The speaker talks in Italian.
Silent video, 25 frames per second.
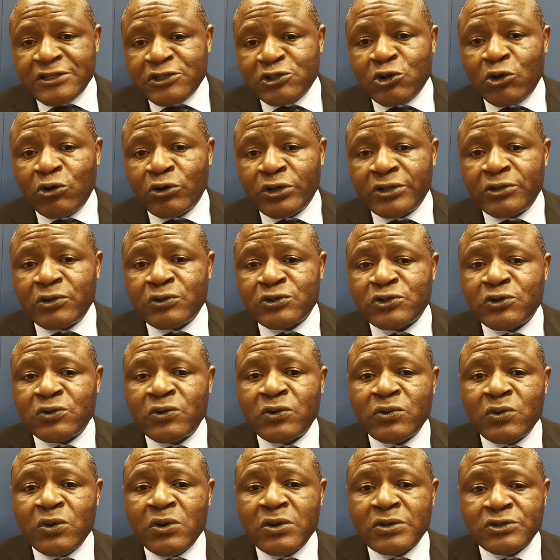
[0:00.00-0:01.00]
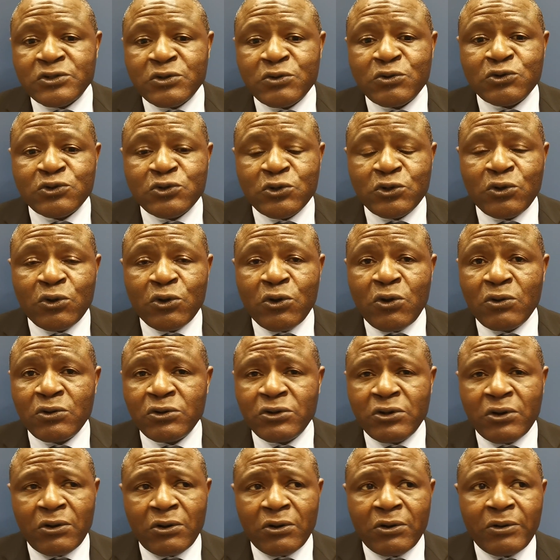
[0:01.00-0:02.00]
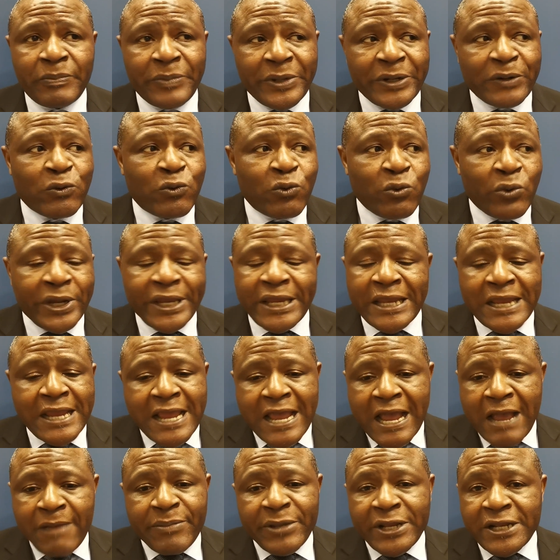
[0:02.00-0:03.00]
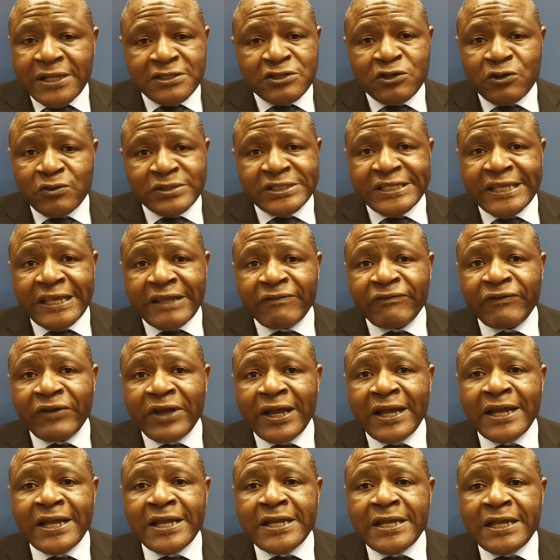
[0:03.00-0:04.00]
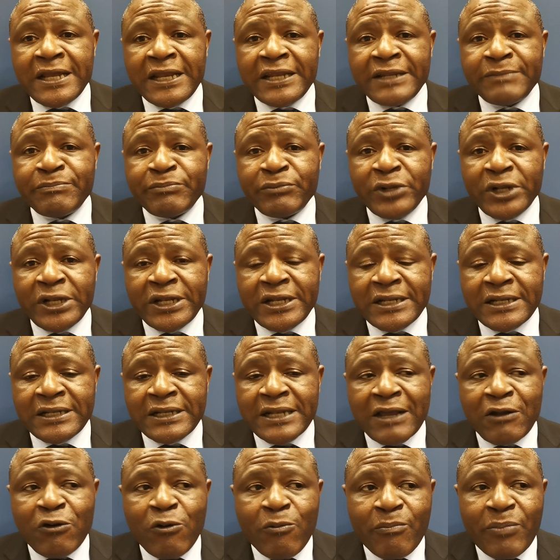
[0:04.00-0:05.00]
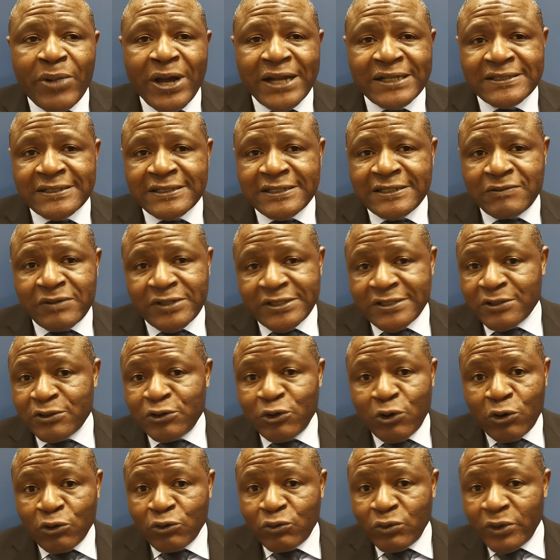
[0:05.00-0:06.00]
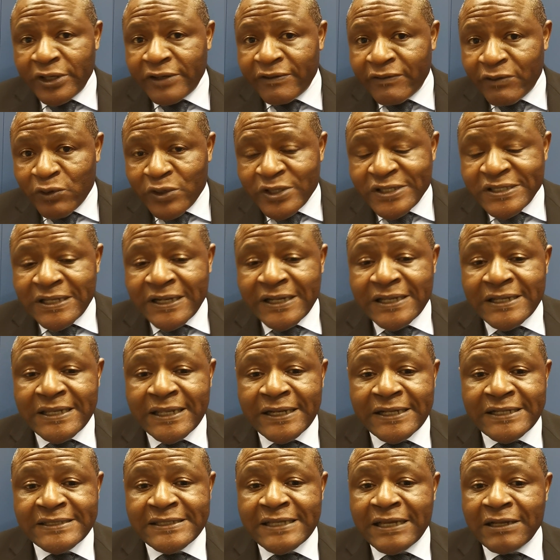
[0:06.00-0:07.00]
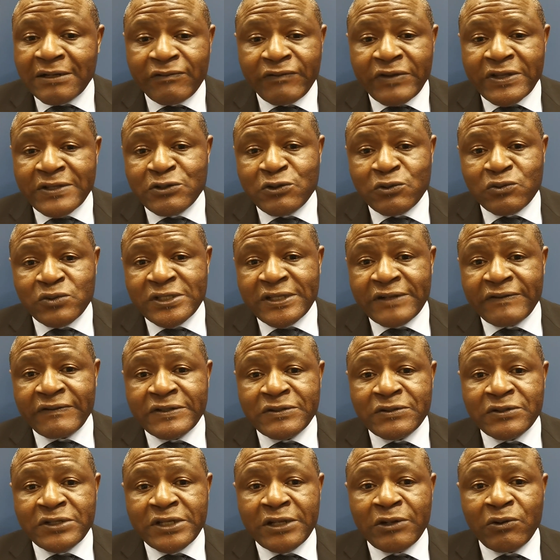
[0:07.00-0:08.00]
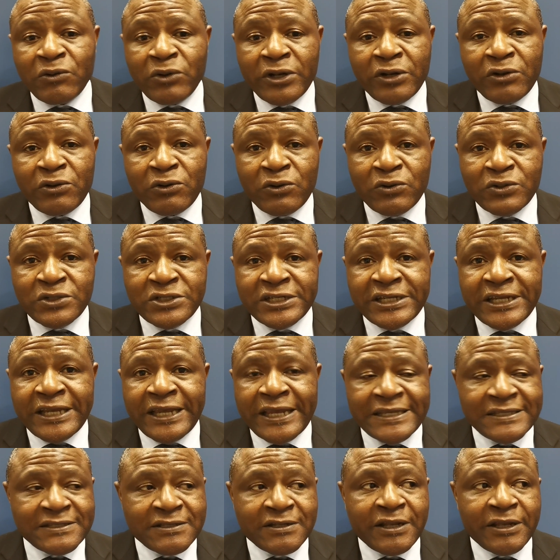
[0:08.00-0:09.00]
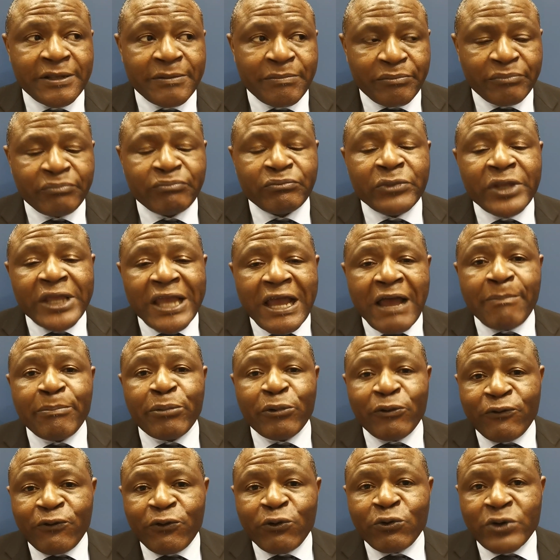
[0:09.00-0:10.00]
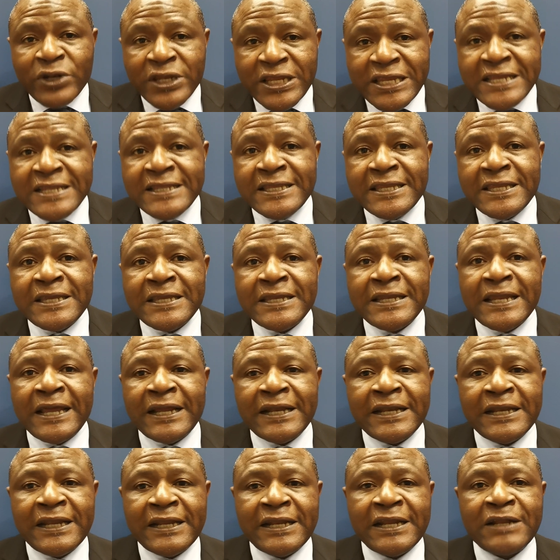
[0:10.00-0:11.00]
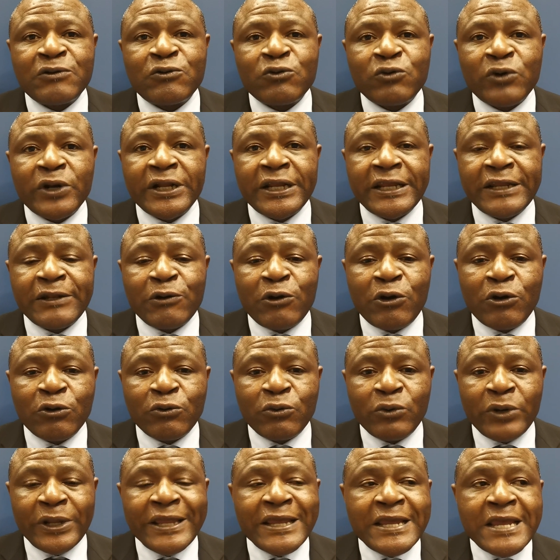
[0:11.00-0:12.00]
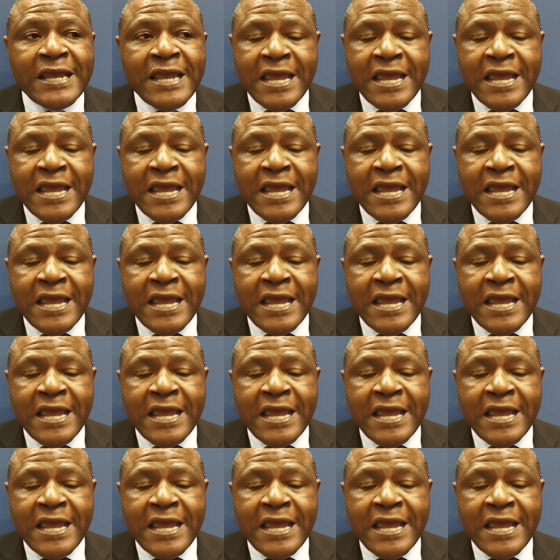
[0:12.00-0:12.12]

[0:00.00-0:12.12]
di solito sono, sono sotto controllo, per cui appena si osserva eh, la comparsa di questi noduli dovrebbero essere indirizzati verso un servizio di endocrinologia e essere approfonditi la, la natura dei noduli.